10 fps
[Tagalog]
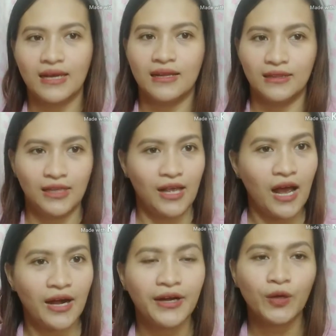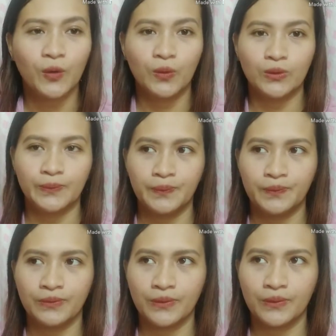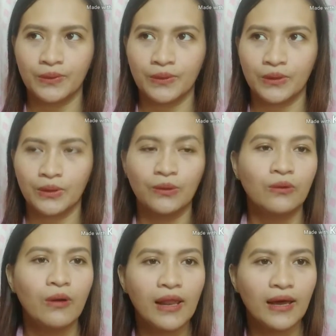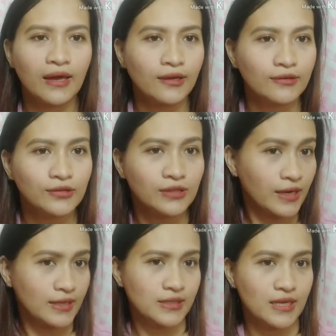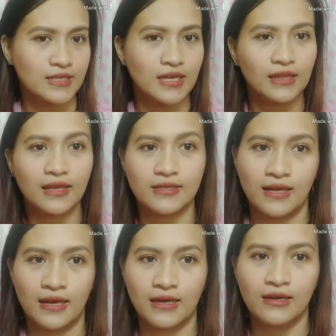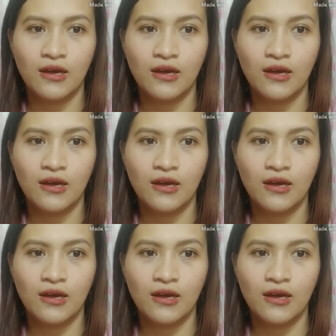LDR kung kung wala kayong trust sa isa't isa